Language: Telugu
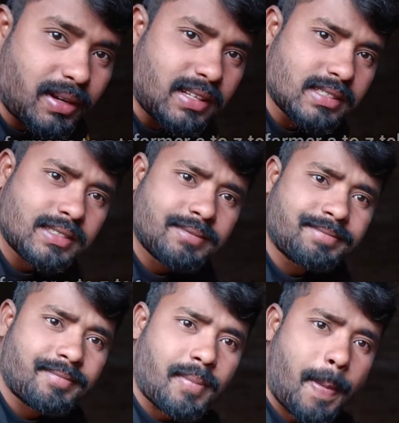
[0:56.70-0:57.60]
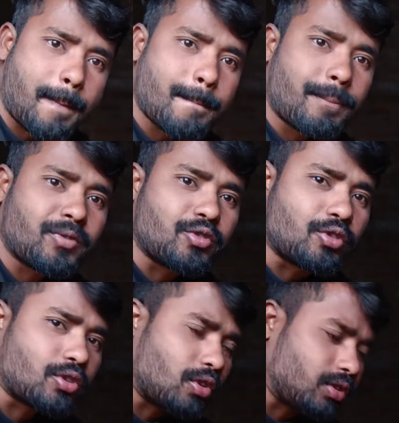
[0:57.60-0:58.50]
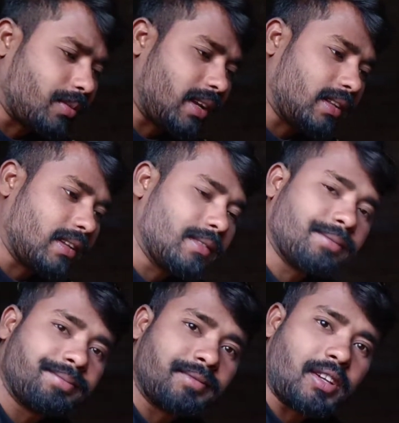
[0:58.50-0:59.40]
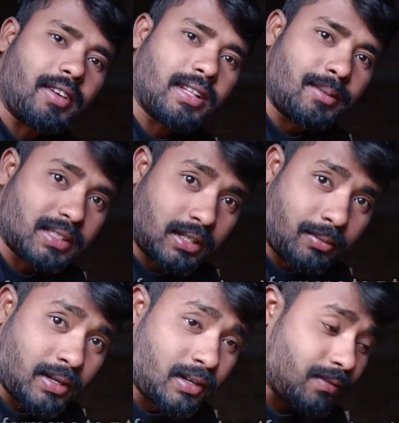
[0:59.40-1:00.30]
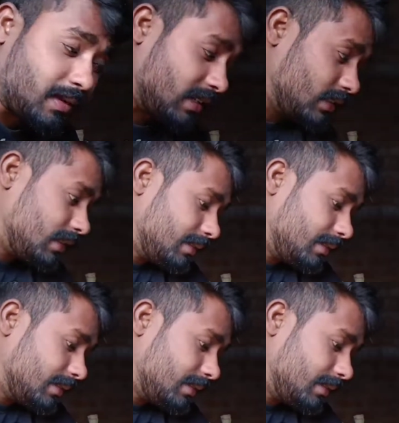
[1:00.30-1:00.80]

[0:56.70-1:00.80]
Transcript: బన్నీస్ చూసుకోవచ్చు మీరైతే ఇవైతే మిక్స్డ్ బ్రీడ్ ఫ్రెండ్స్